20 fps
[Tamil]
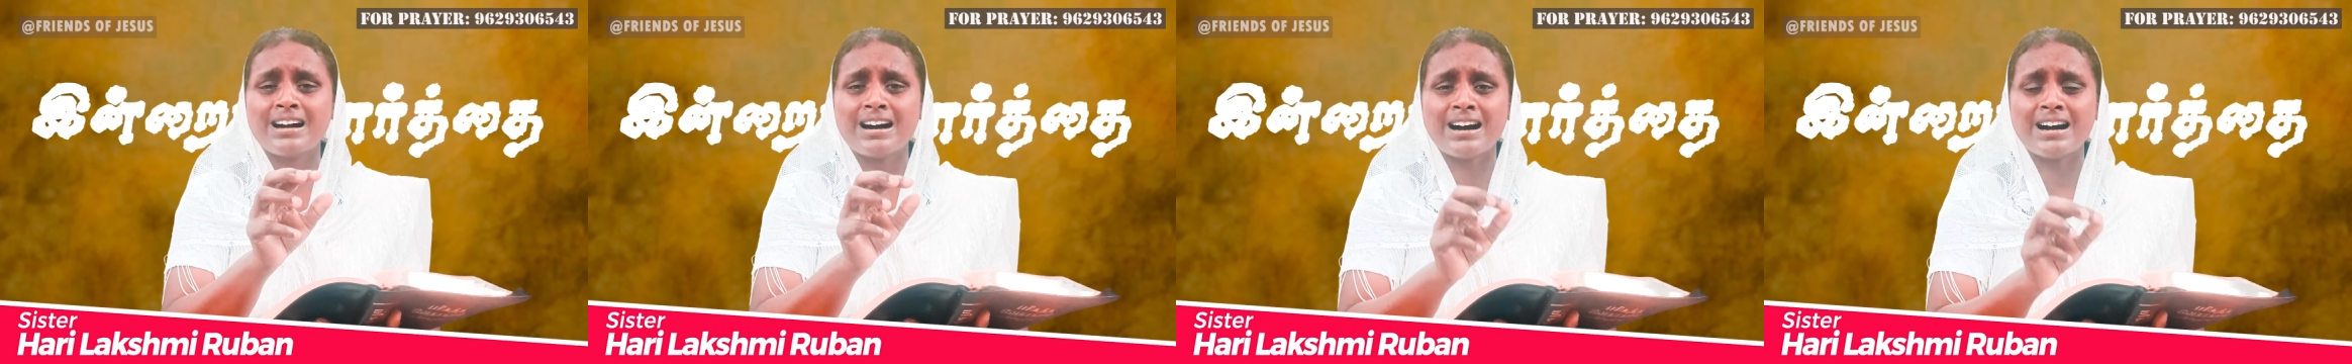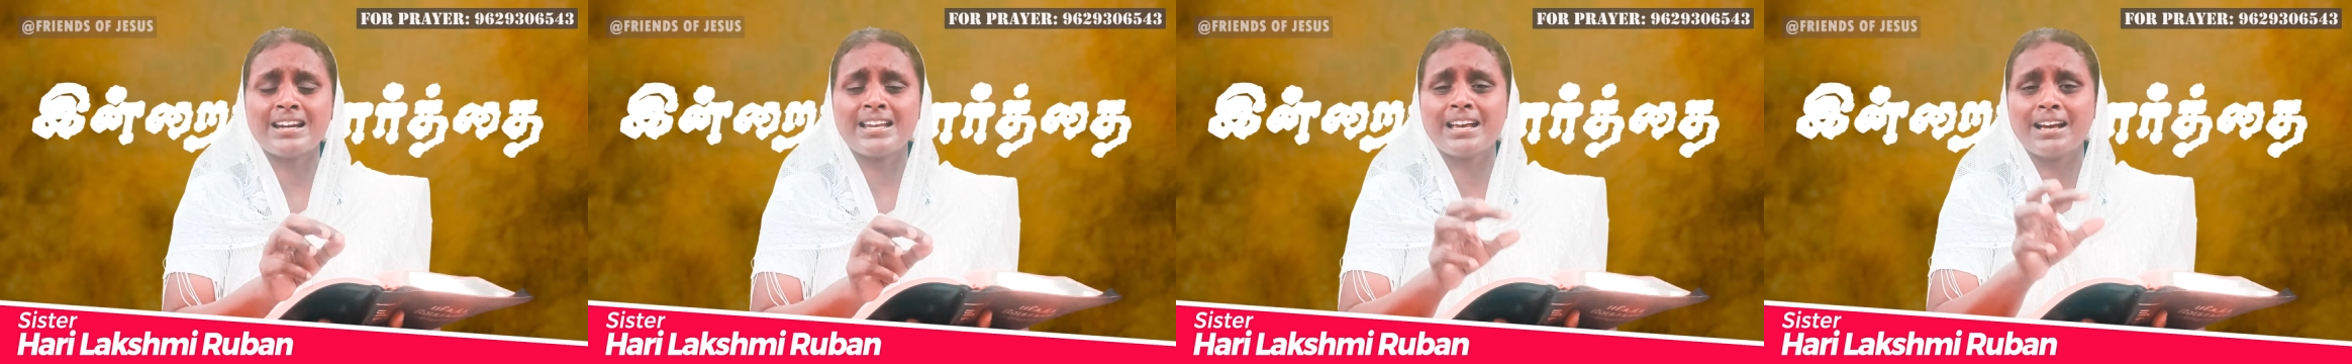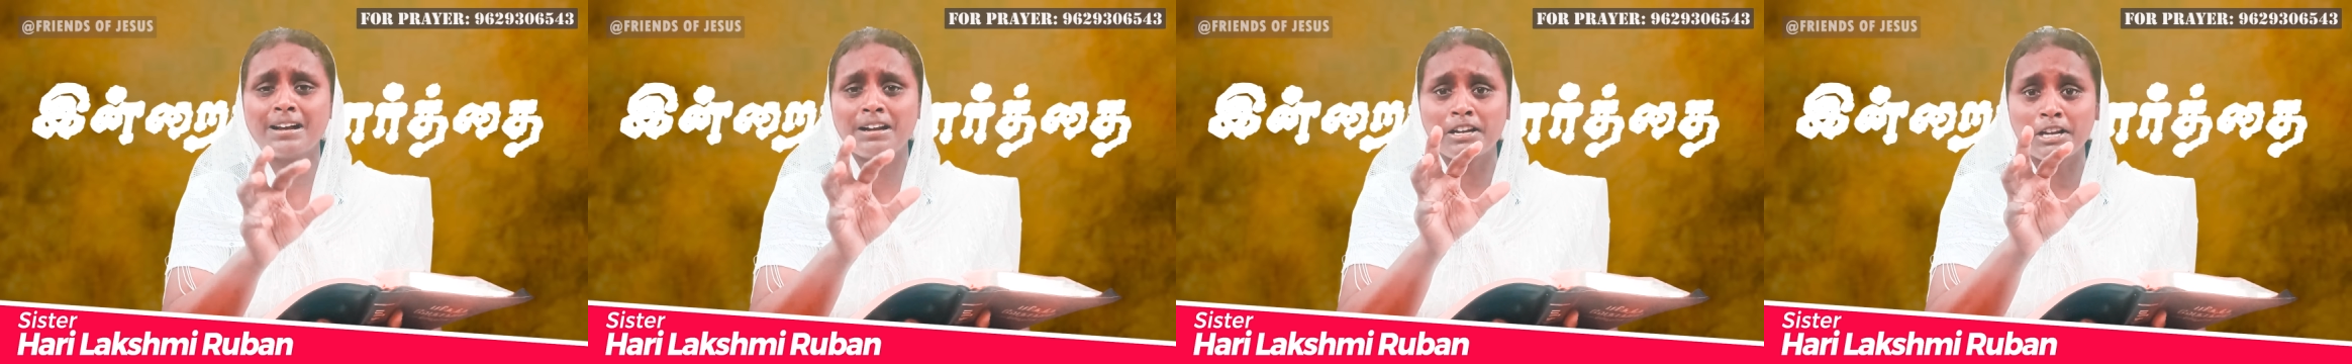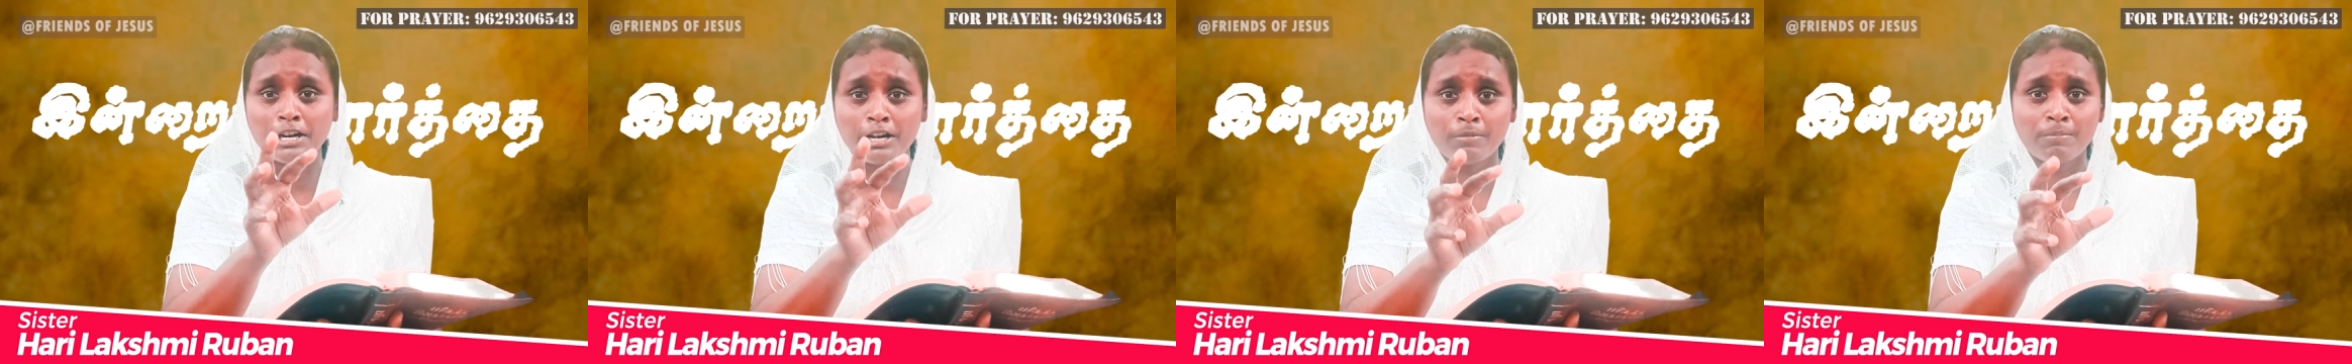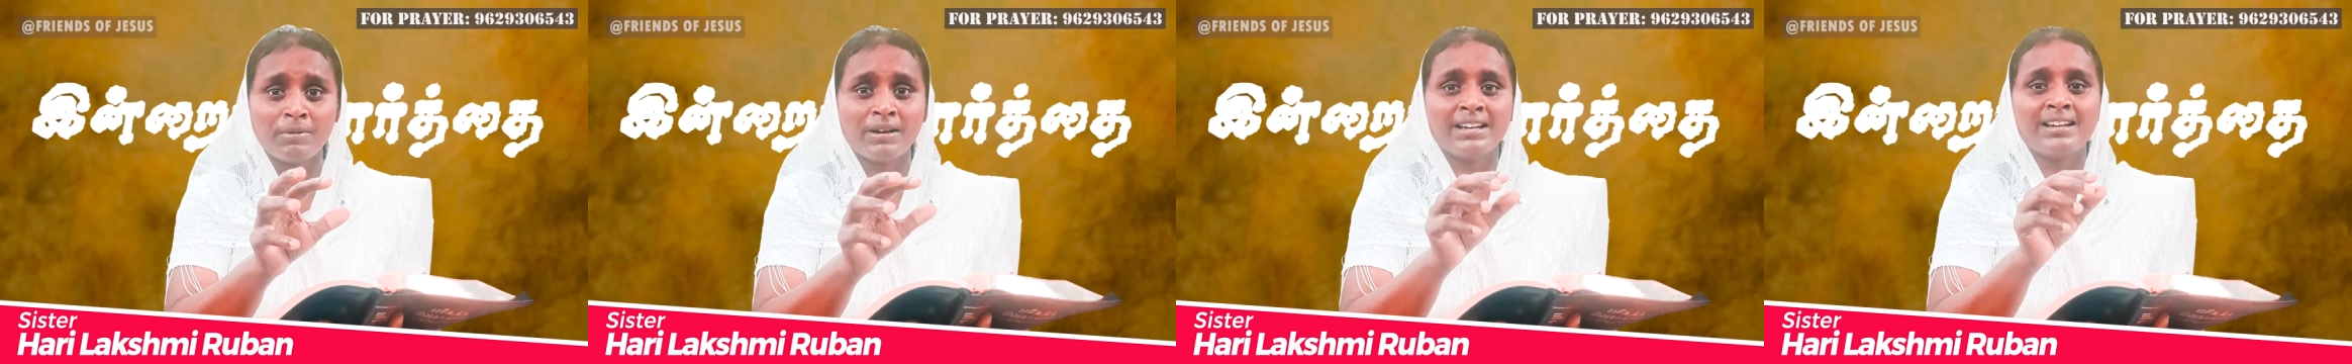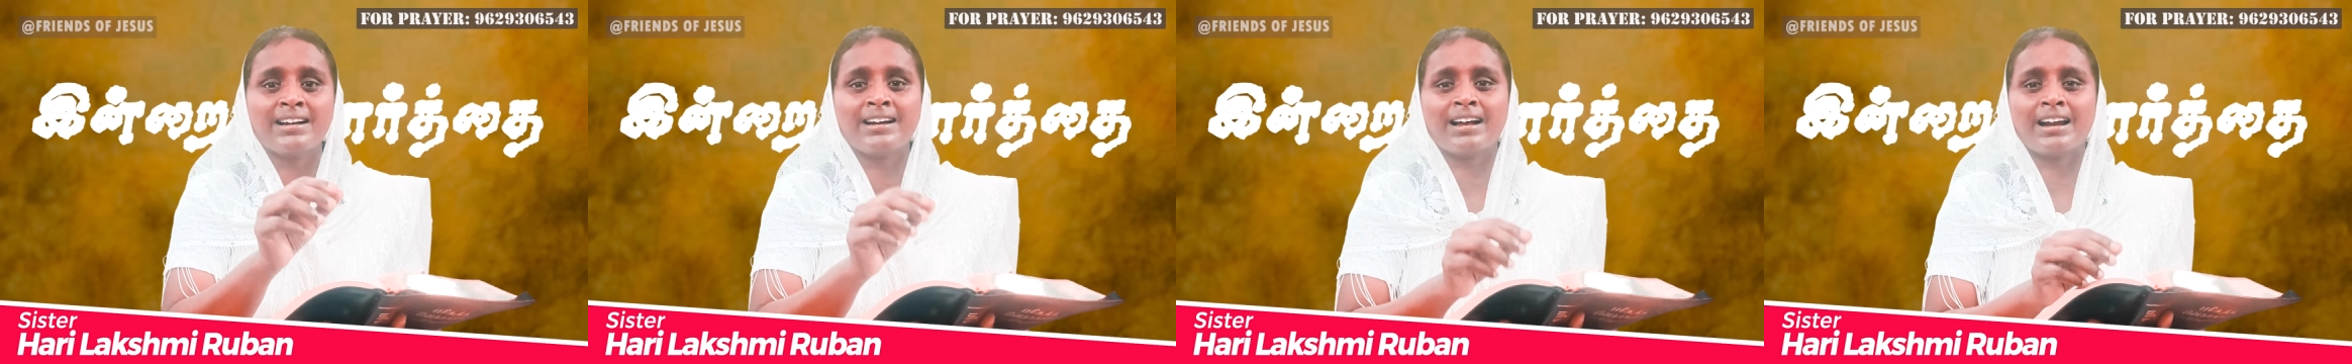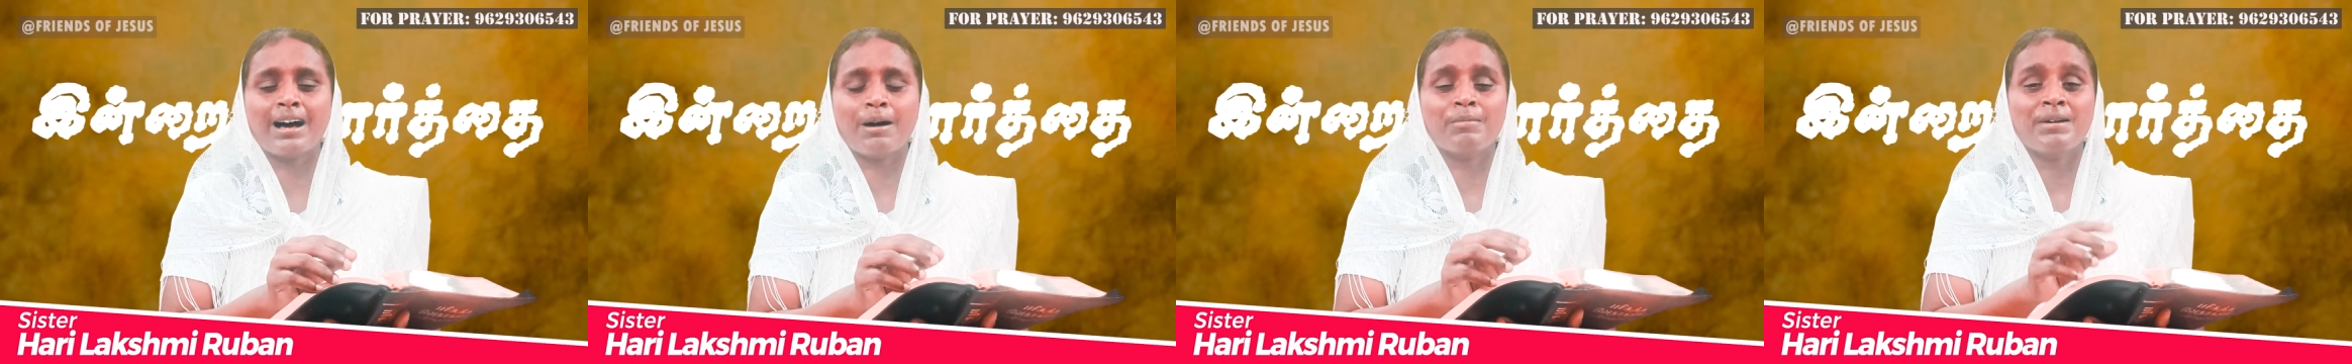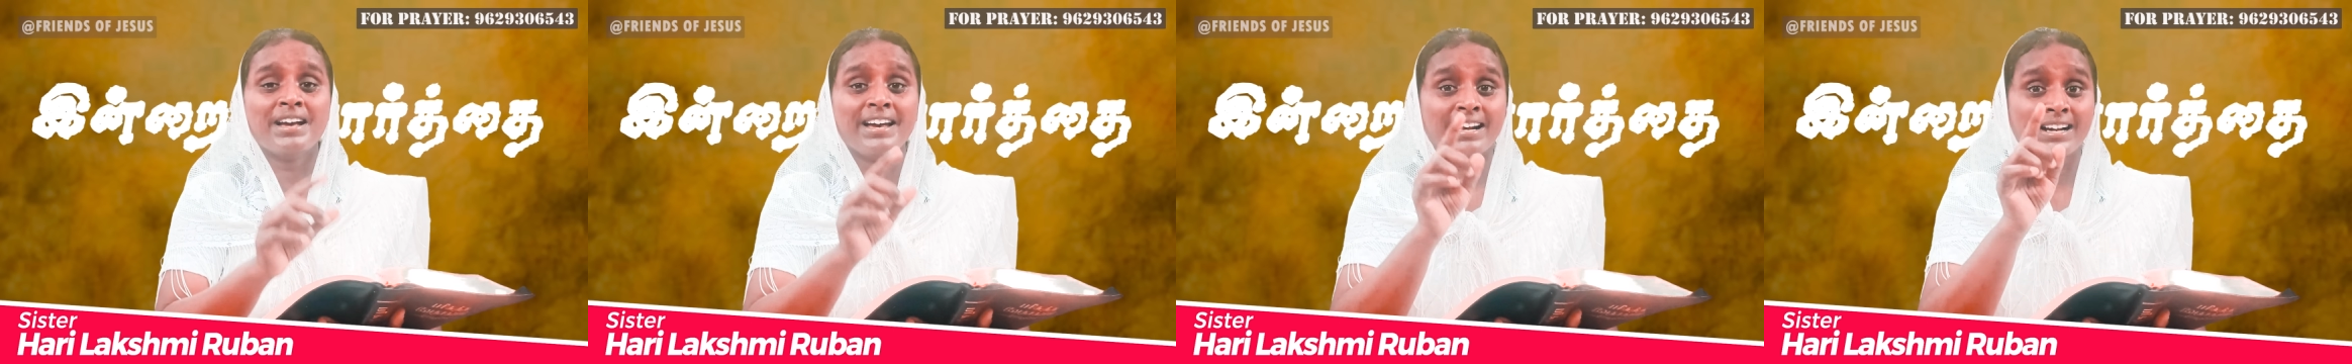காரியங்கள் எழும்பி
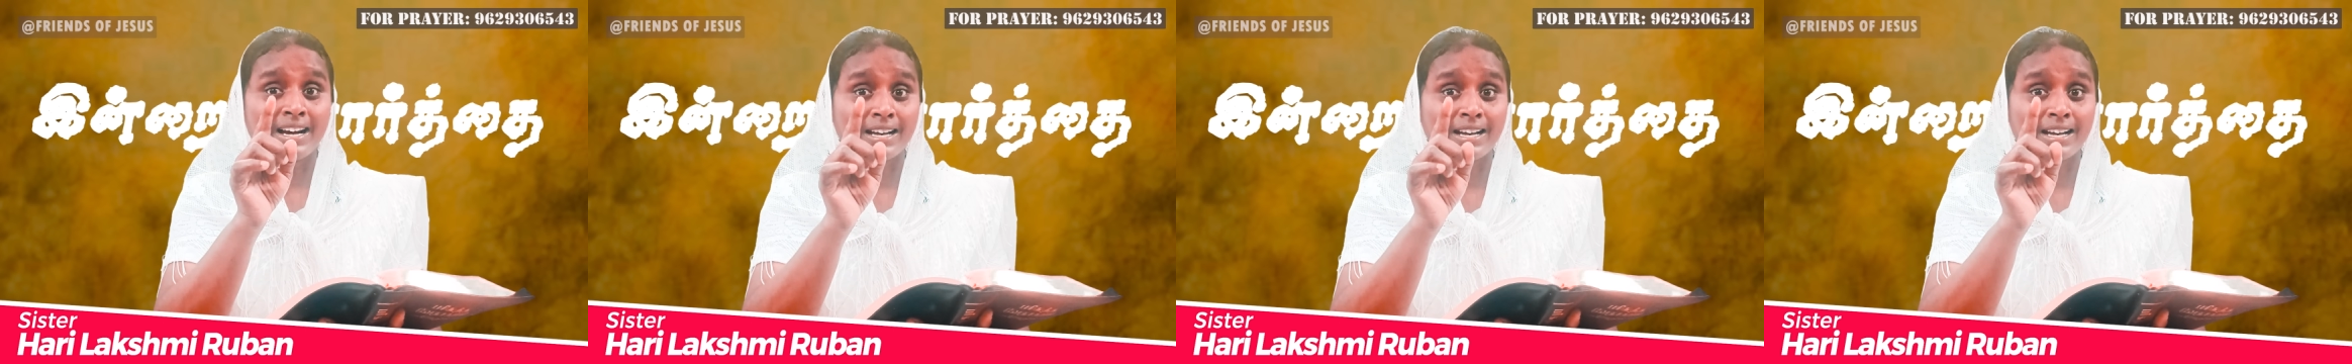இருக்கலாம்